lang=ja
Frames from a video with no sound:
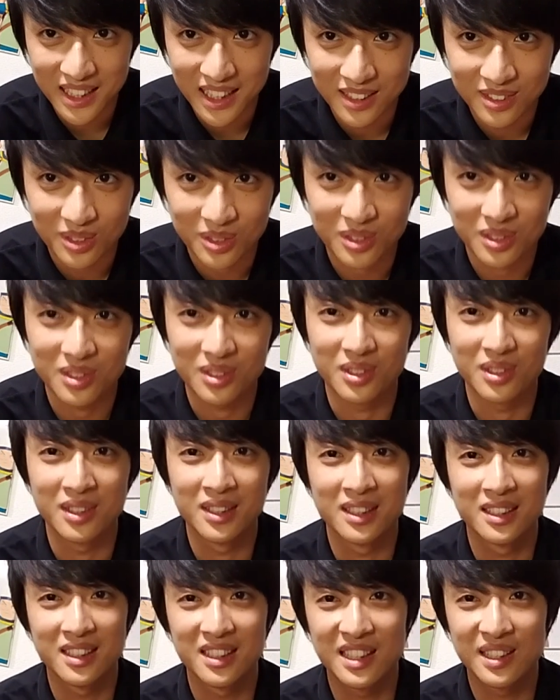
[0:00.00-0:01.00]
てちょっと
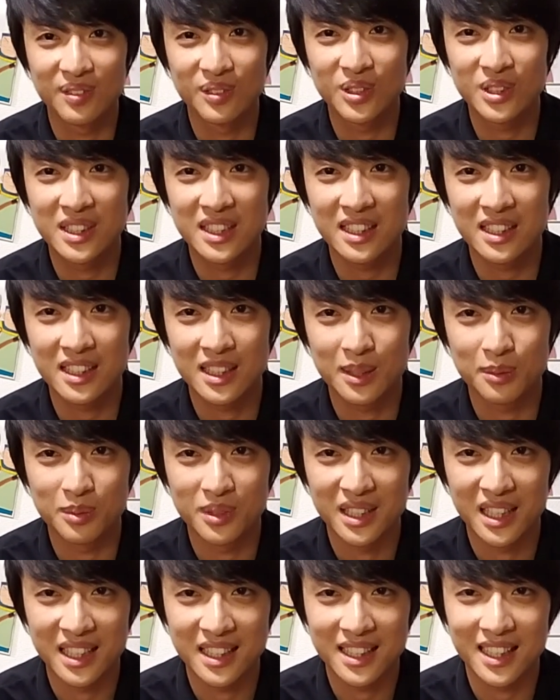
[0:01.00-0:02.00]
気持ちいい気分
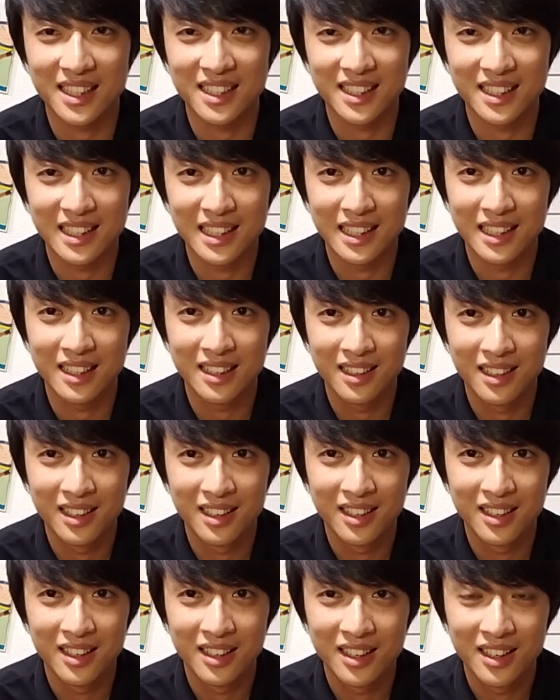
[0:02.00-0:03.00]
になりたいんで、
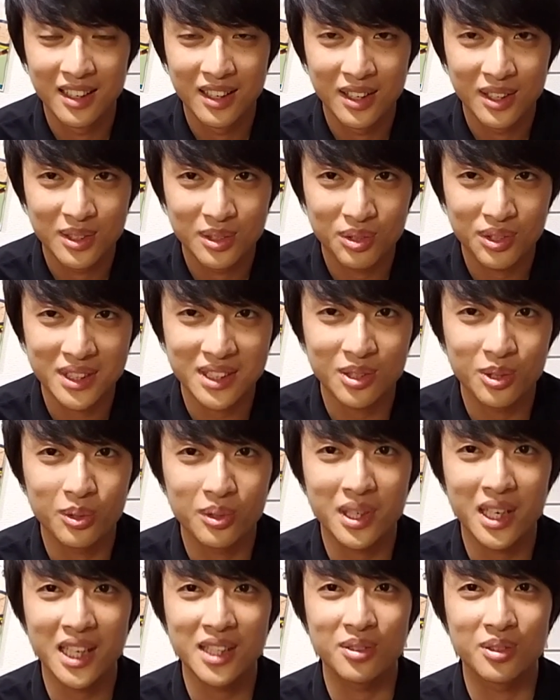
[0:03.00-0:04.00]
とりあえず北
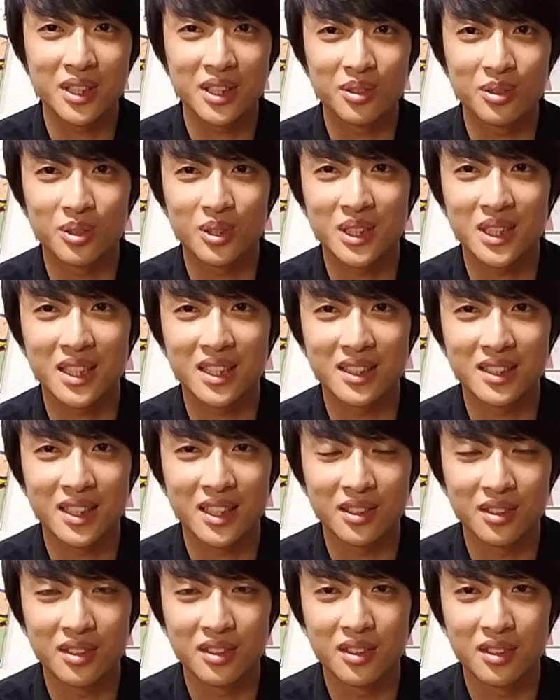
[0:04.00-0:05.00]
海道に行こうとしたんです
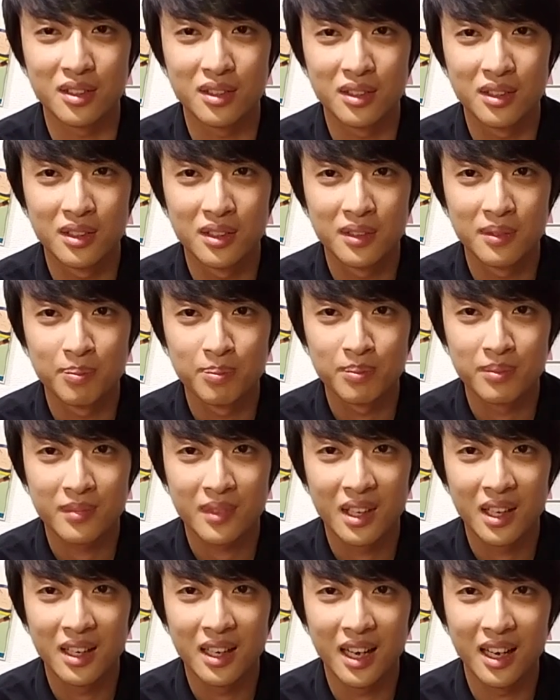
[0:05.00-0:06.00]
けど、
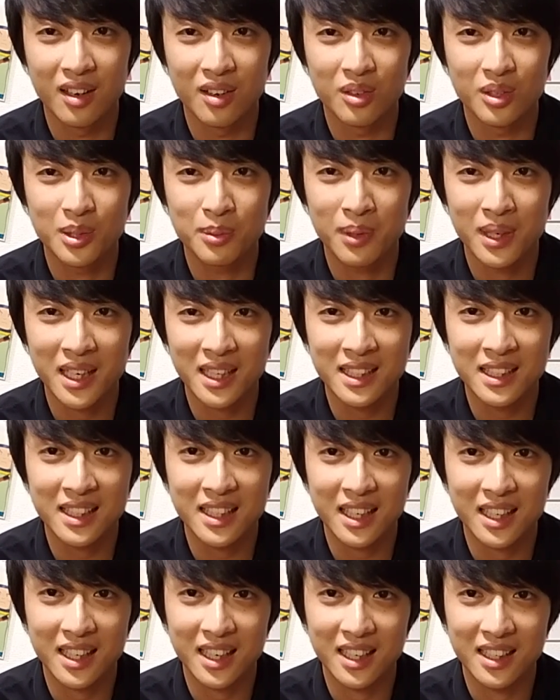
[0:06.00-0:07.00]
あの、茨城
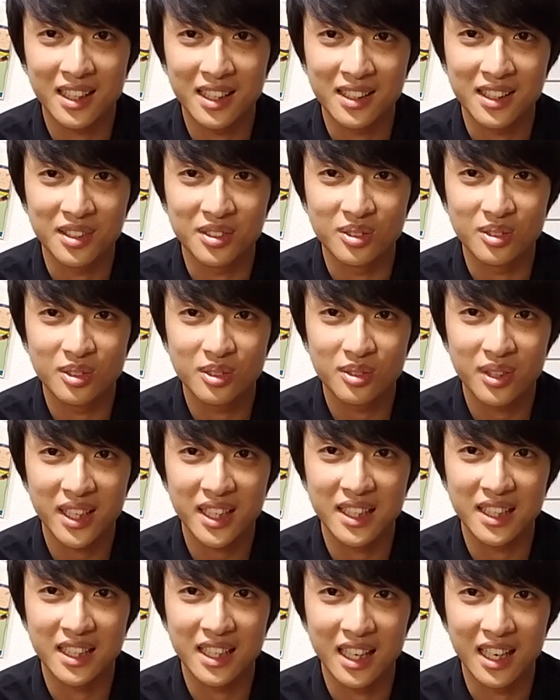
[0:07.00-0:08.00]
県から出てる
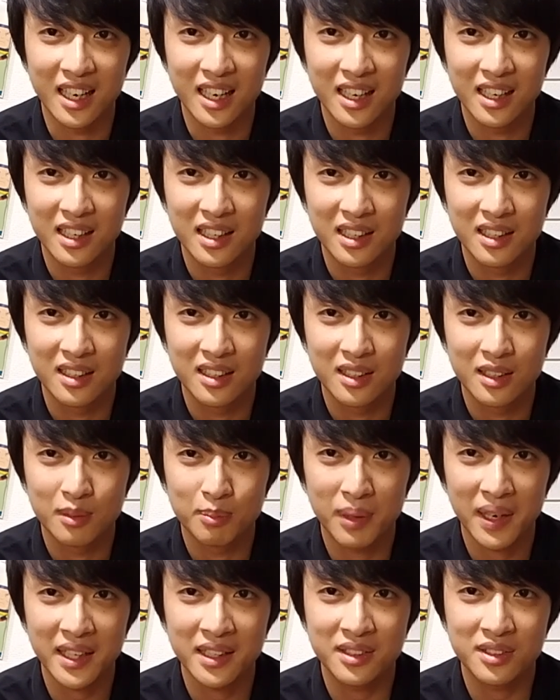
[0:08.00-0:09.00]
フェリーが、
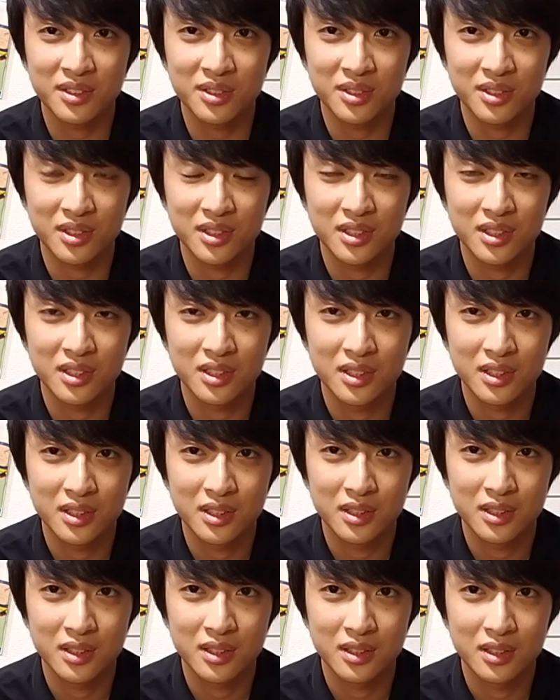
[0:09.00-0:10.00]
バイク、
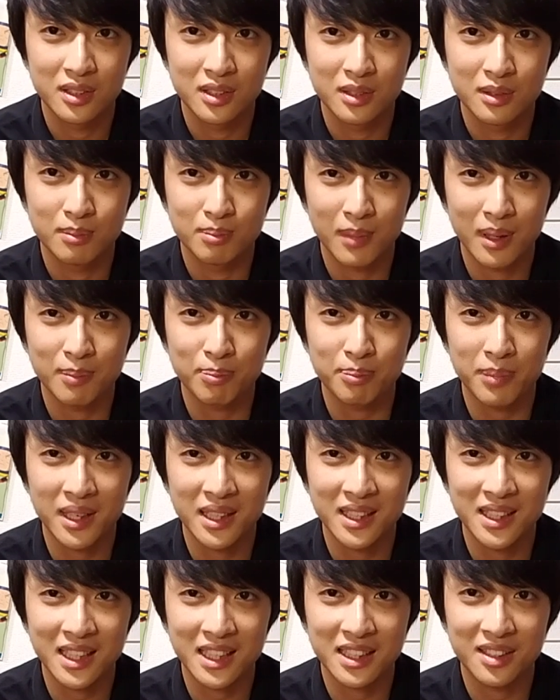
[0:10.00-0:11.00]
満帆
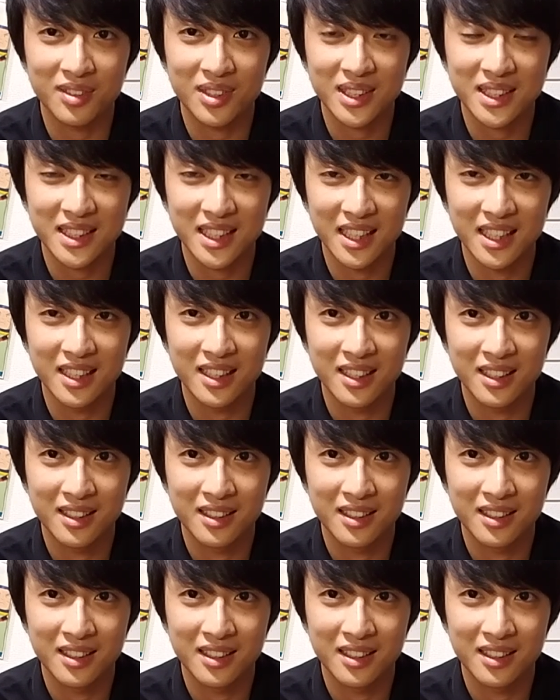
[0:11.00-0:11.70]
になってまして、